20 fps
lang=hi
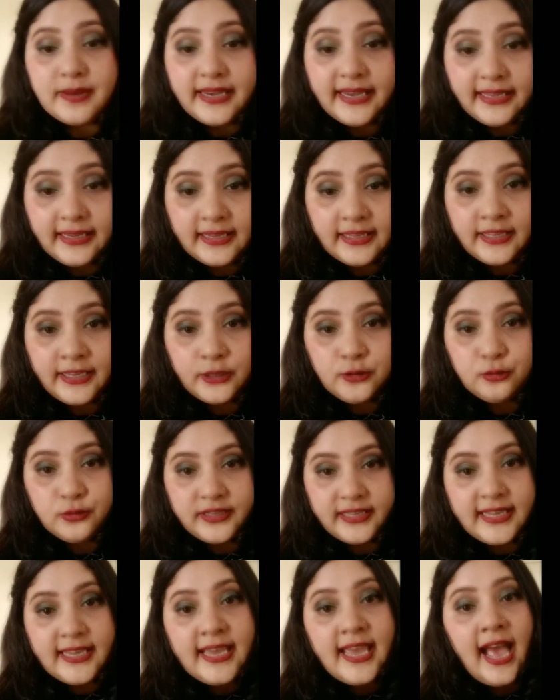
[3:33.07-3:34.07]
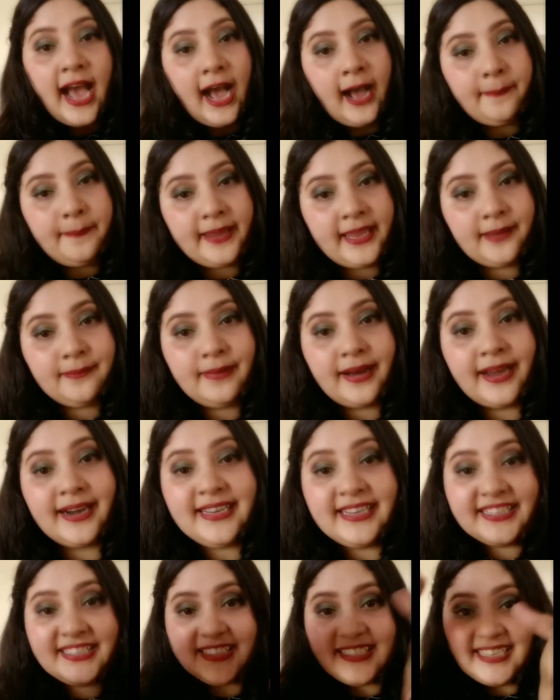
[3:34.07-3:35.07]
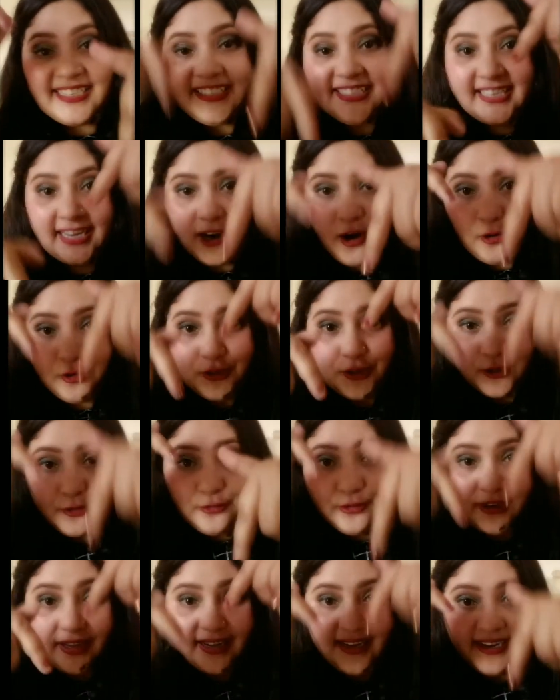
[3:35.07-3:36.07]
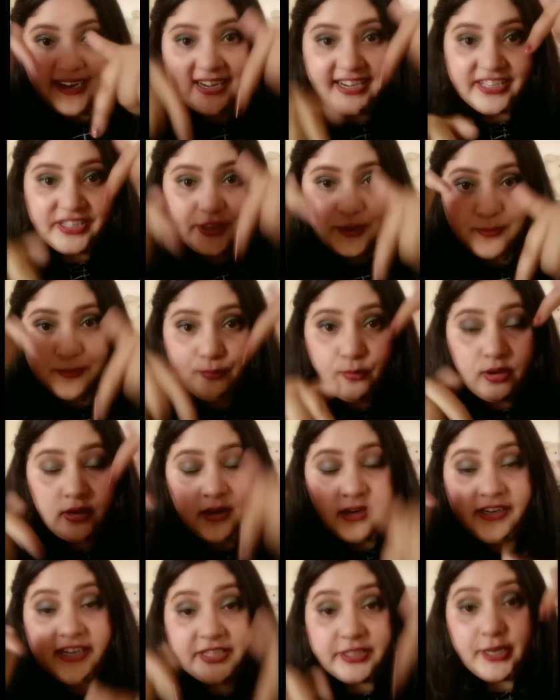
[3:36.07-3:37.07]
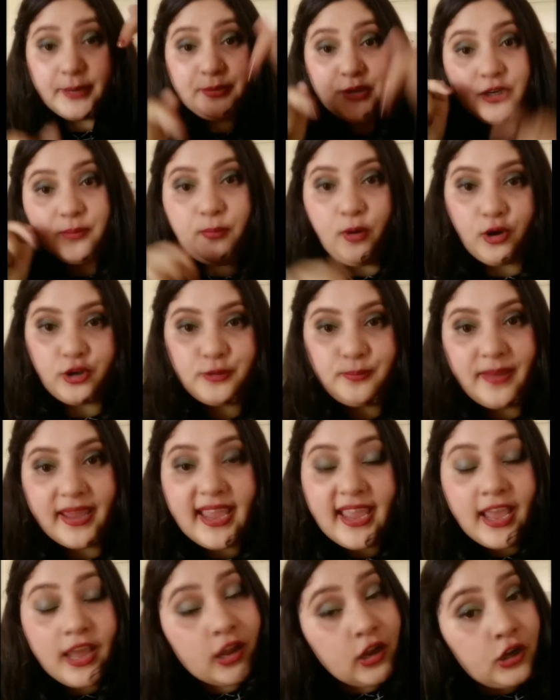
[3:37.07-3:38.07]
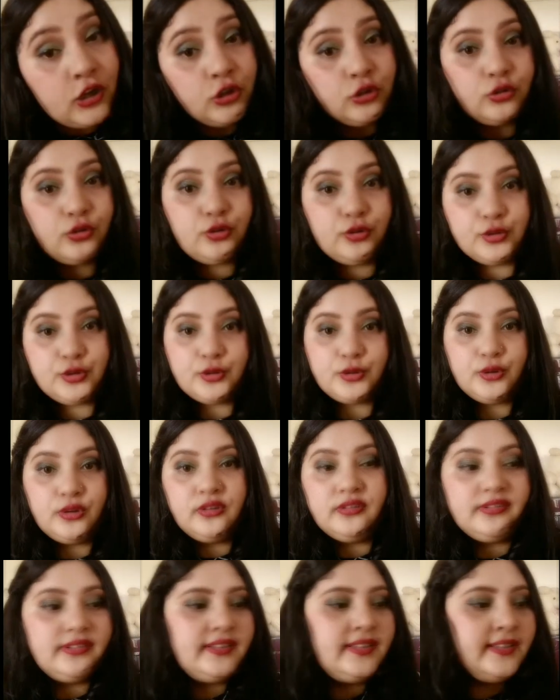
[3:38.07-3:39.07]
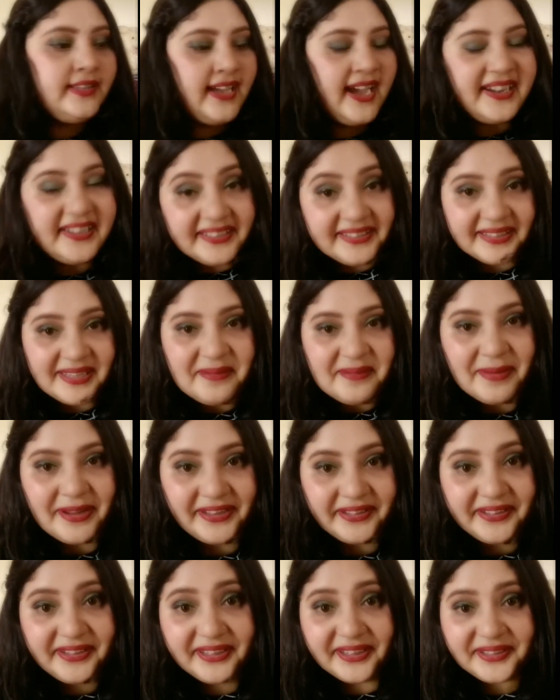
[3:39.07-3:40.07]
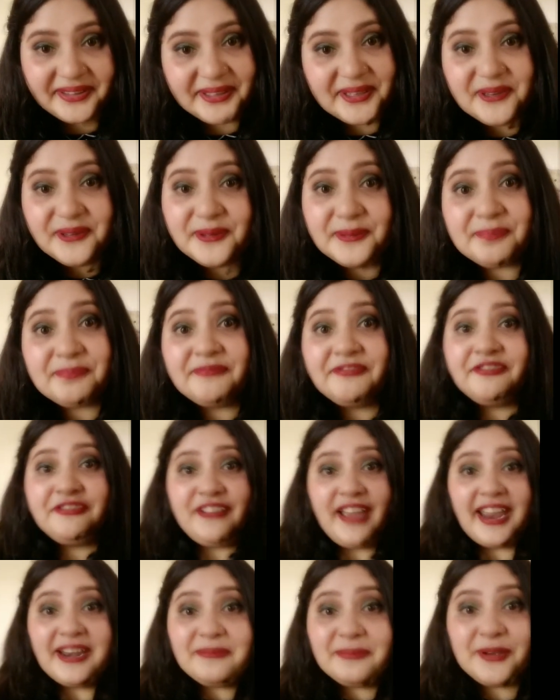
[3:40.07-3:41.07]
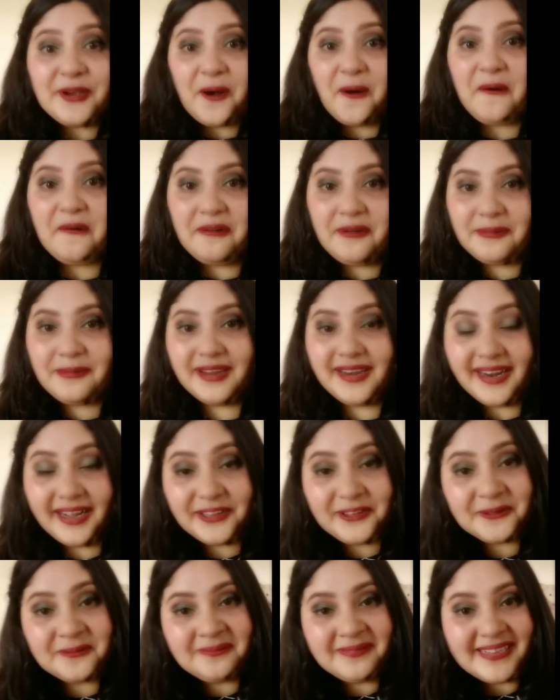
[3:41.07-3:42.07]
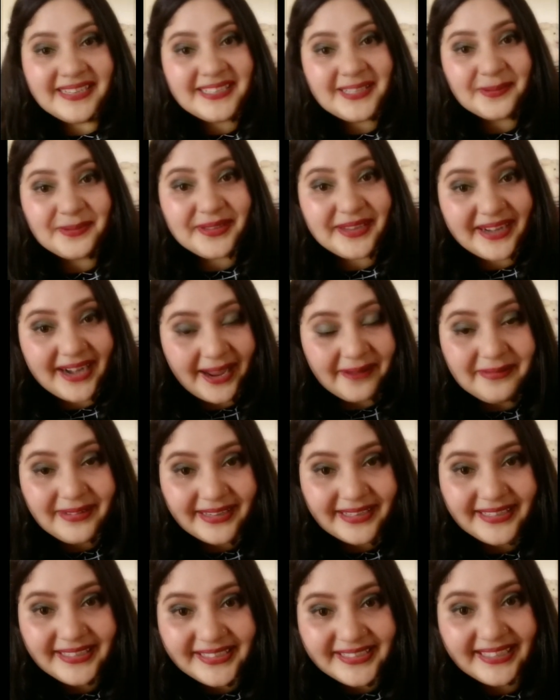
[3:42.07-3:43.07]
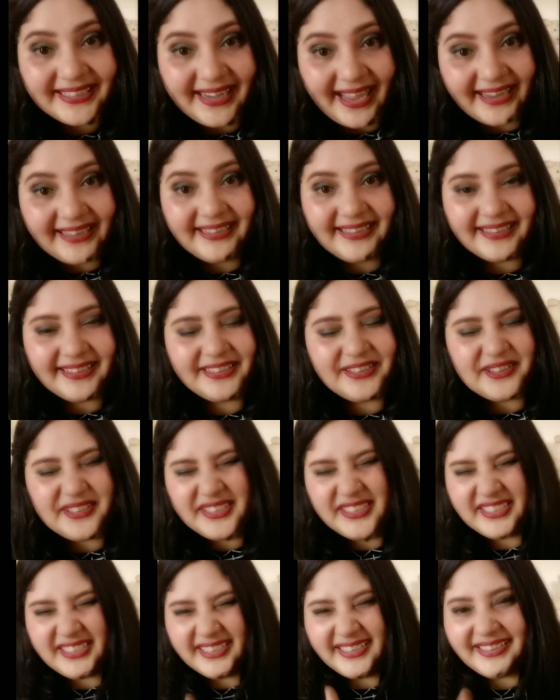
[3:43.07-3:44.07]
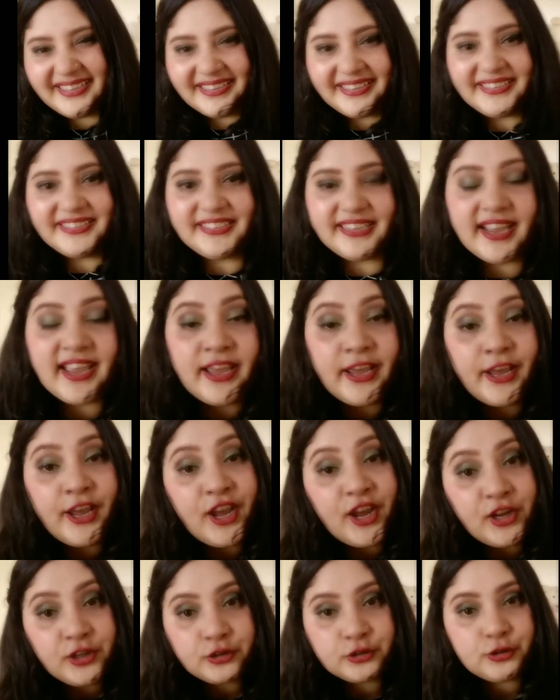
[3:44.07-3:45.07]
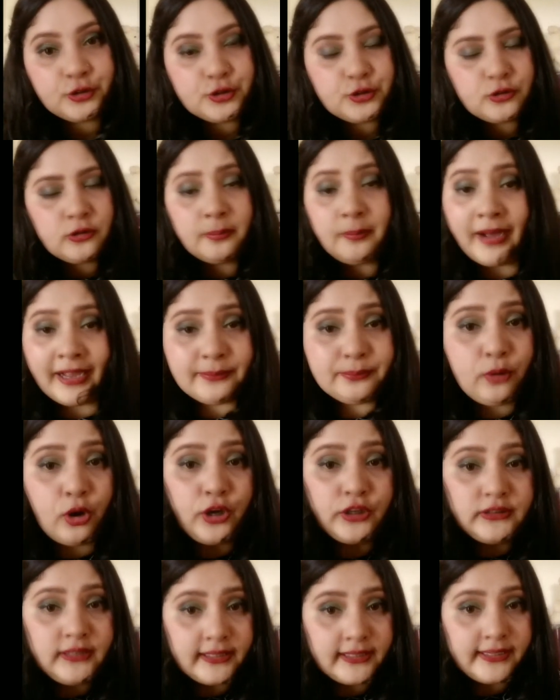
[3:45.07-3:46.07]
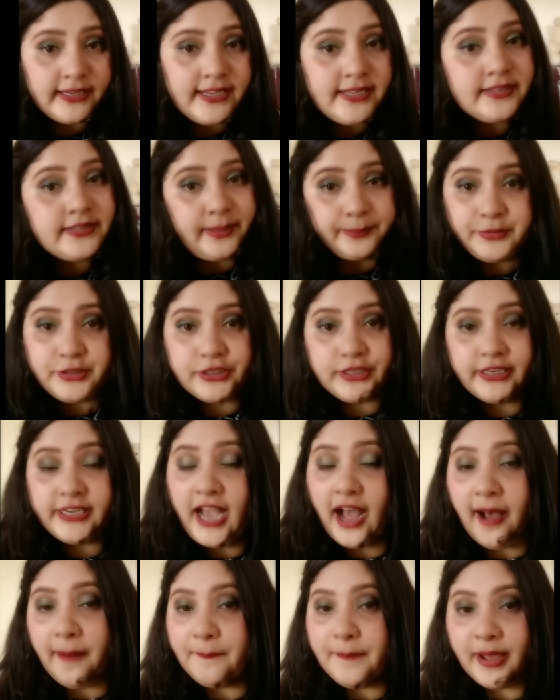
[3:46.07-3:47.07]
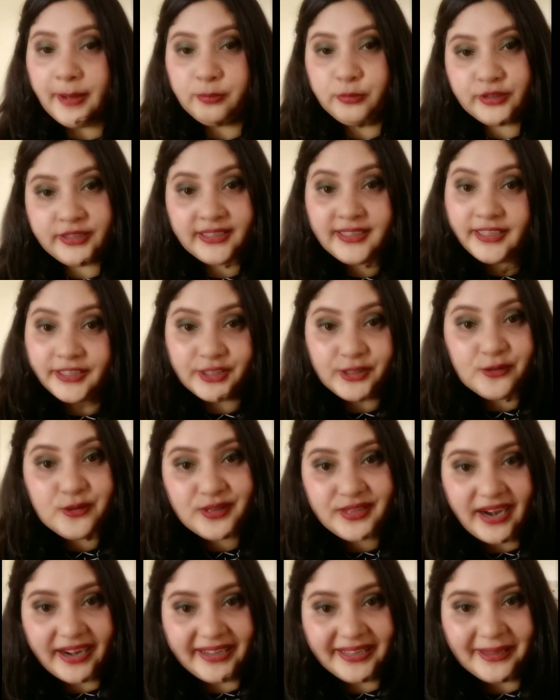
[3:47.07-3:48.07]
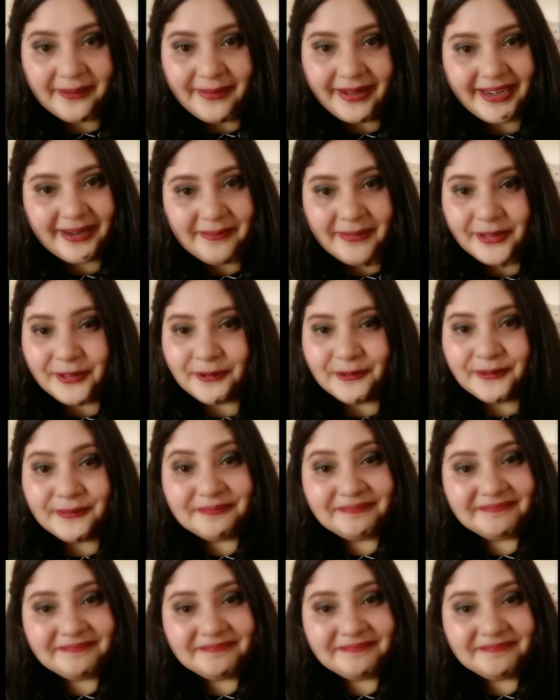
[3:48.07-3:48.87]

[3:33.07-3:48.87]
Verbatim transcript: में लिख के दे दूंगी आप एक बार नीचे चेकआउट जरूर कर लेना डिस्क्रिप्शन बॉक्स में तो दोस्तों यार इतनी मेहनत करती हूँ फैन भी ऑफ है मेरा तो प्लीज सब्सक्राइब कर दीजिए लाइक कर दीजिए शेयर कर दीजिए तो दोस्तों बात बहुत कर ली सब चीज कर लिया अब मैं आपको दिखाती हूँ साड़ी के बारे में तो